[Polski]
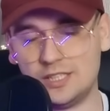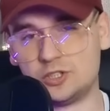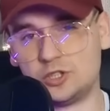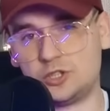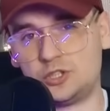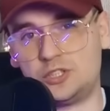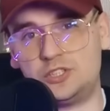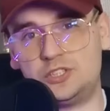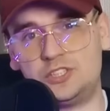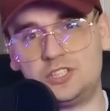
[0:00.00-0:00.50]

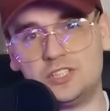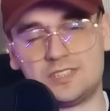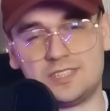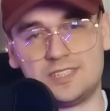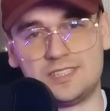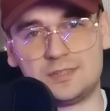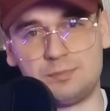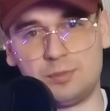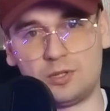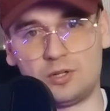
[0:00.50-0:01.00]
że siedzicie
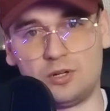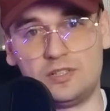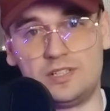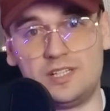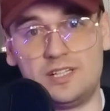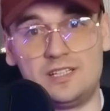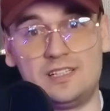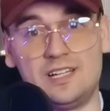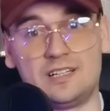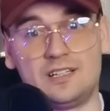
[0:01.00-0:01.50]
sobie
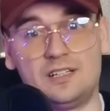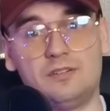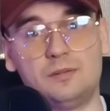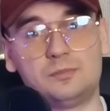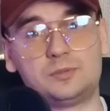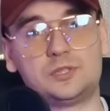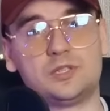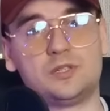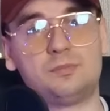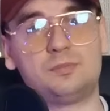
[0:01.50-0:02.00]
spokojnie i nagle
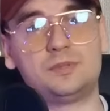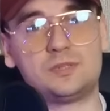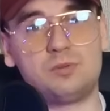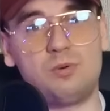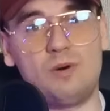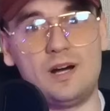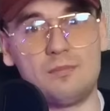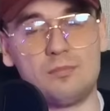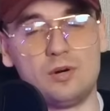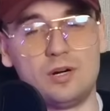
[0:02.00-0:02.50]
wam się robi
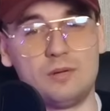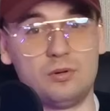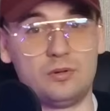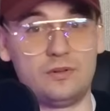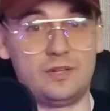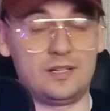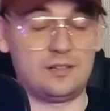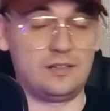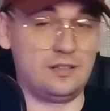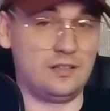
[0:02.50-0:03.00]
słabo,
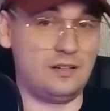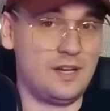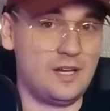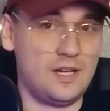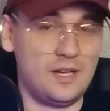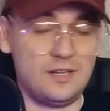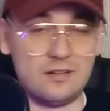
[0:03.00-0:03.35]
albo nagle